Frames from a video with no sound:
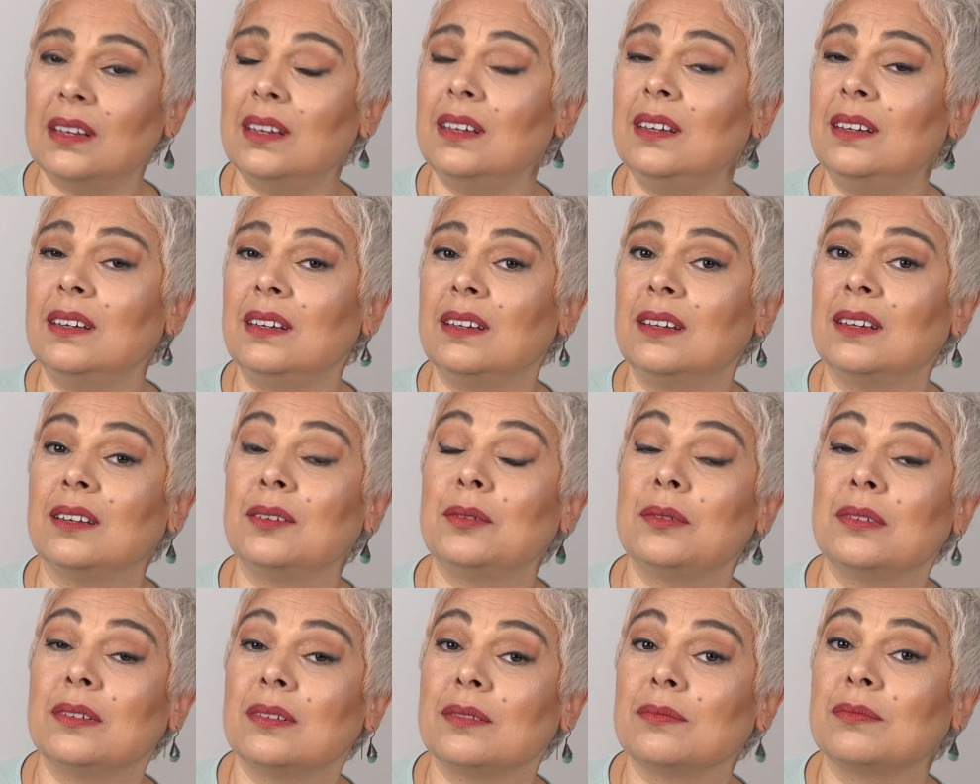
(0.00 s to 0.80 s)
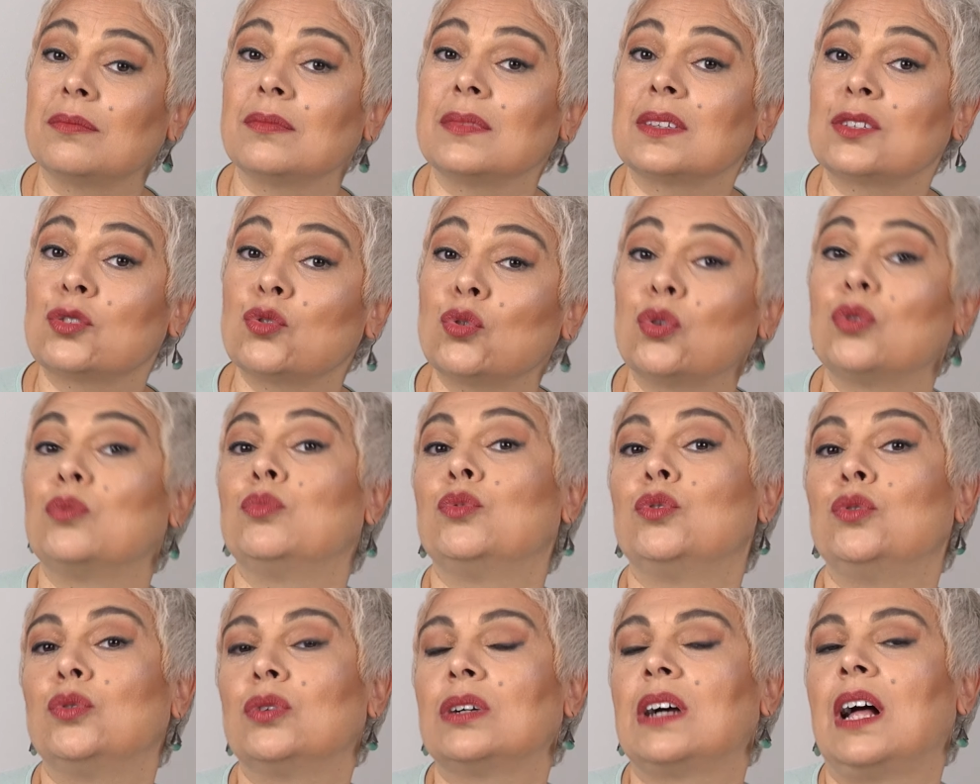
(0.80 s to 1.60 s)
e,
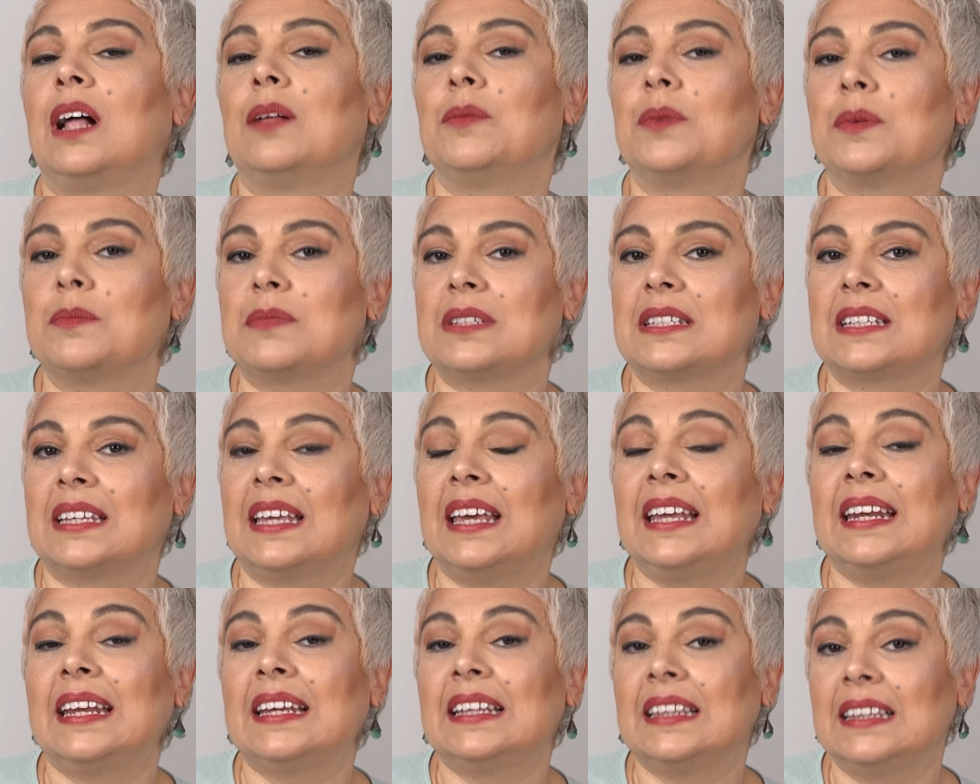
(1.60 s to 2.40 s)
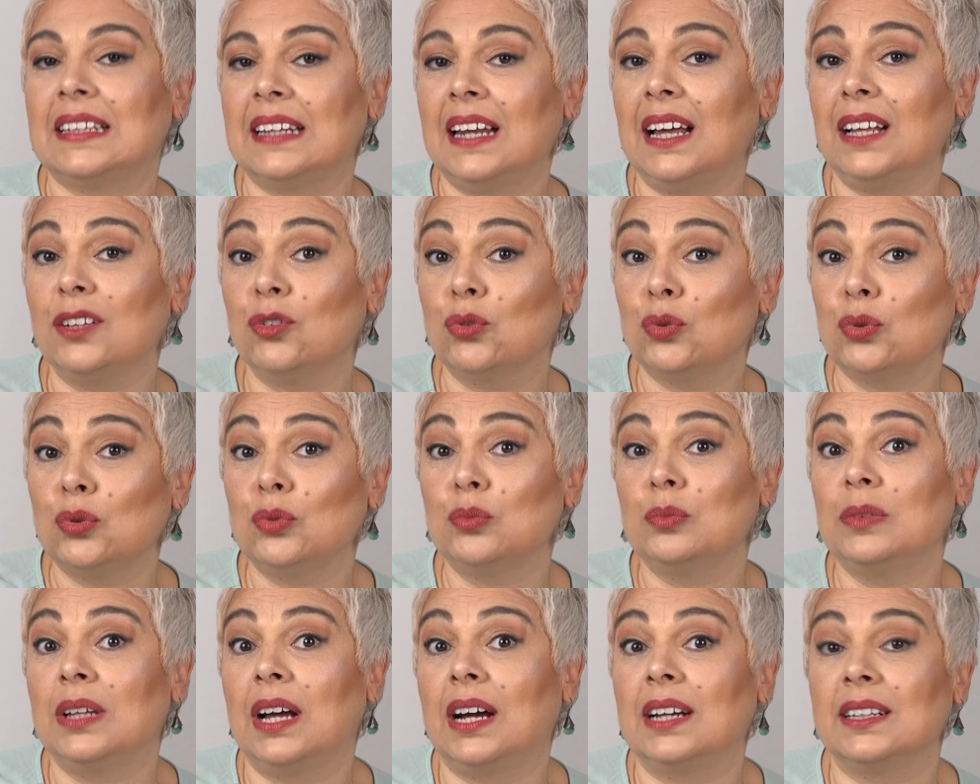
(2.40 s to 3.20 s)
sorumluluk almamızı gerektiren
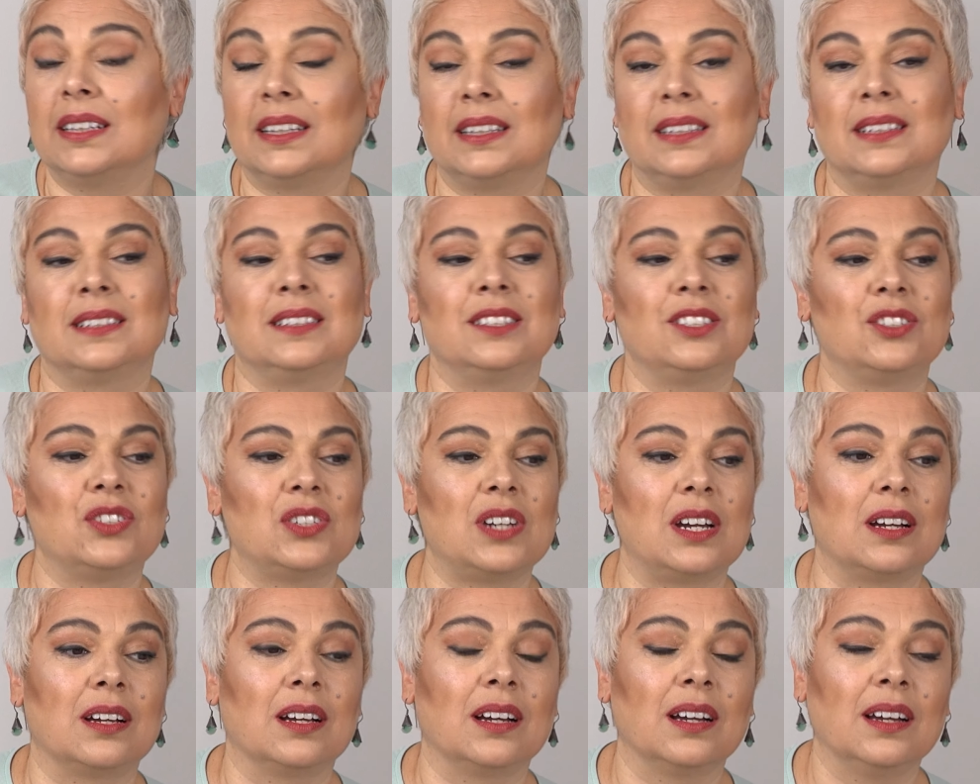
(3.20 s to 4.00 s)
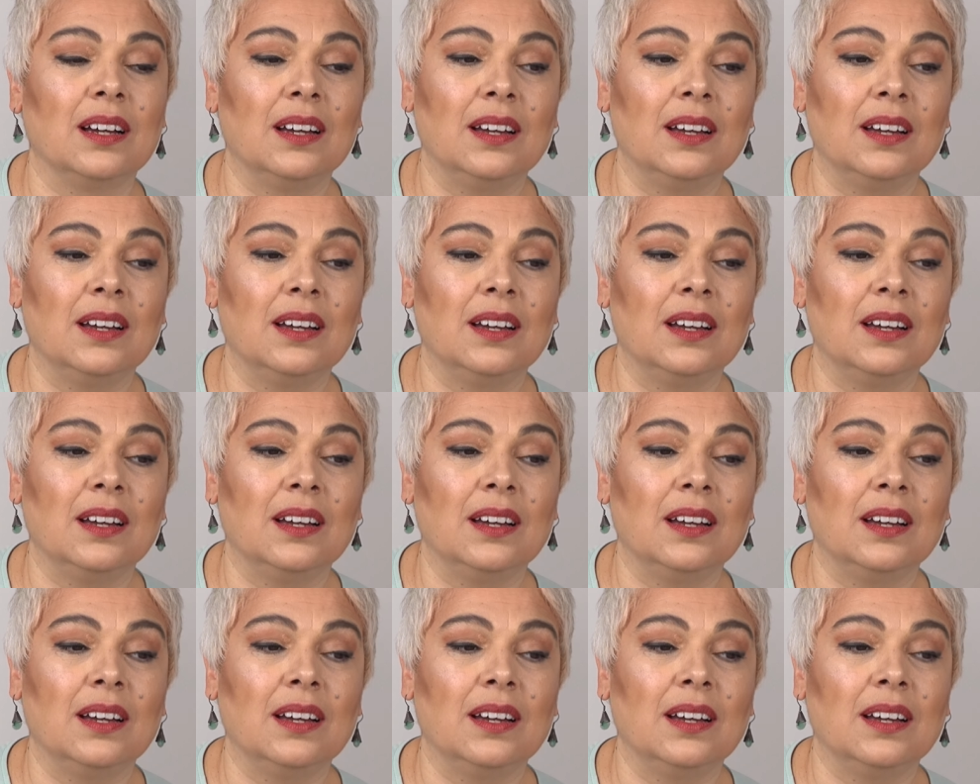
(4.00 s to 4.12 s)
durumlar yaratacak.